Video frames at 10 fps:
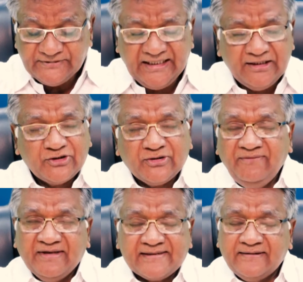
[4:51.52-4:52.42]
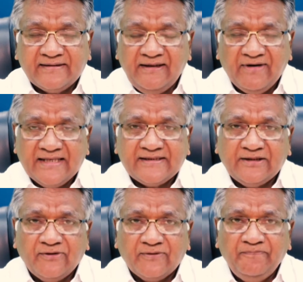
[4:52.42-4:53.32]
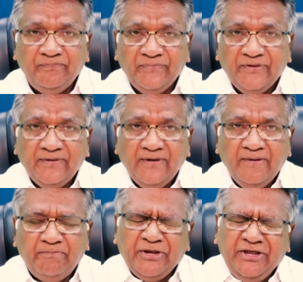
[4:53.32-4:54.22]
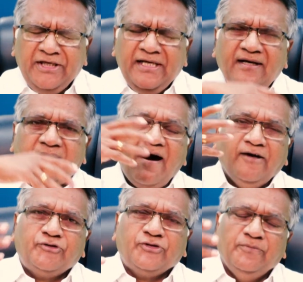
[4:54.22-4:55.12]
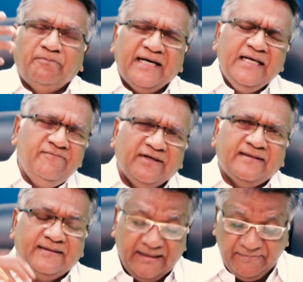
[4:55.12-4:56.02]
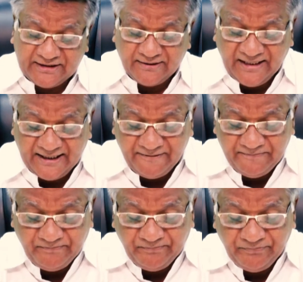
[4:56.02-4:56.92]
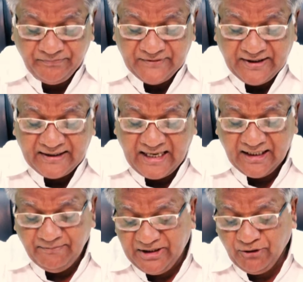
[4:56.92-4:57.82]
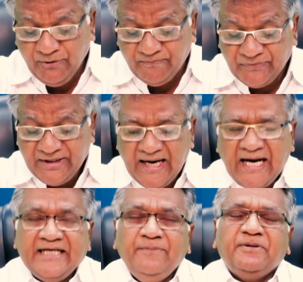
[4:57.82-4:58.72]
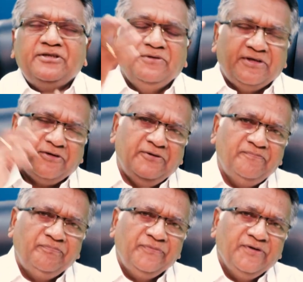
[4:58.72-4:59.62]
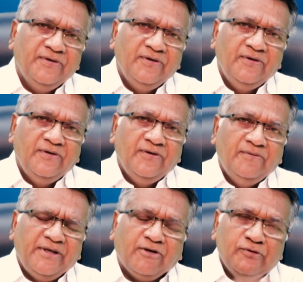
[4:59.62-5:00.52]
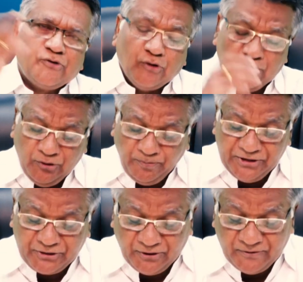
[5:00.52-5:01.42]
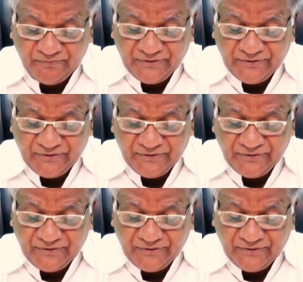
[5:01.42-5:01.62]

என்று சொல்லி வசனத்திலே வாசிக்கின்றோம் பெரிய காற்று மழை வந்தது நிமித்தமாய் நாங்கள் மிகவும் அடிபட்டு விட்டோம் மிகவும் சோர்ந்து போயிட்டோம்